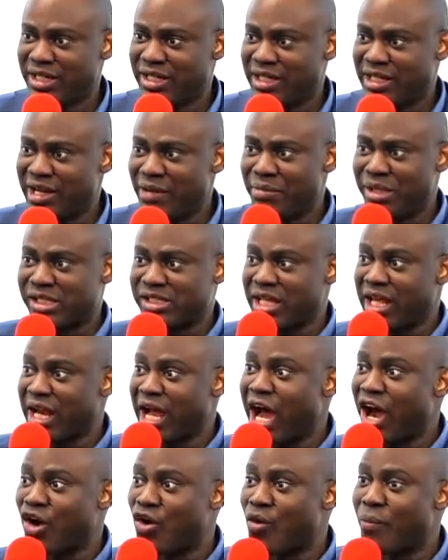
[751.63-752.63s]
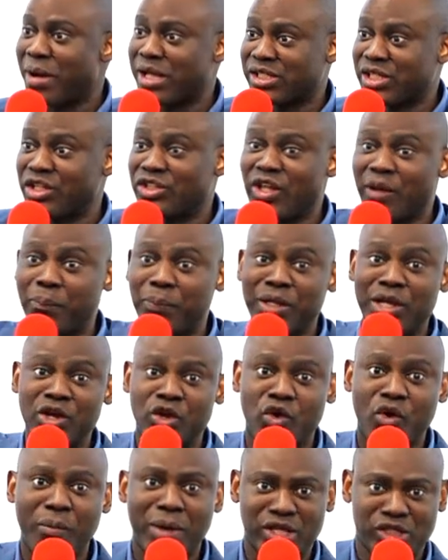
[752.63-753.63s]
le mystère a commencé depuis le
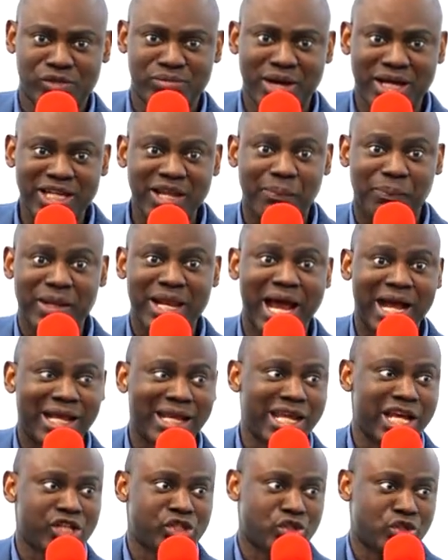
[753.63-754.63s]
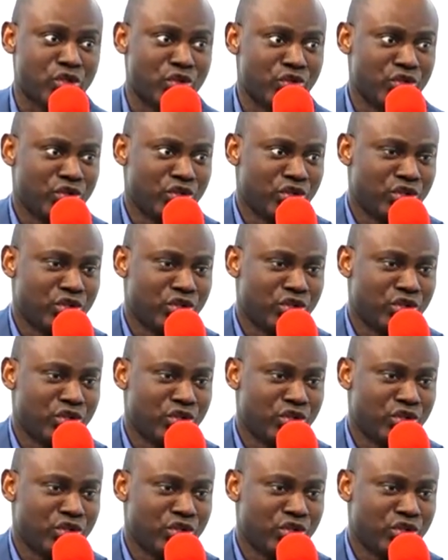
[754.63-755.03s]
commencement, depuis la création.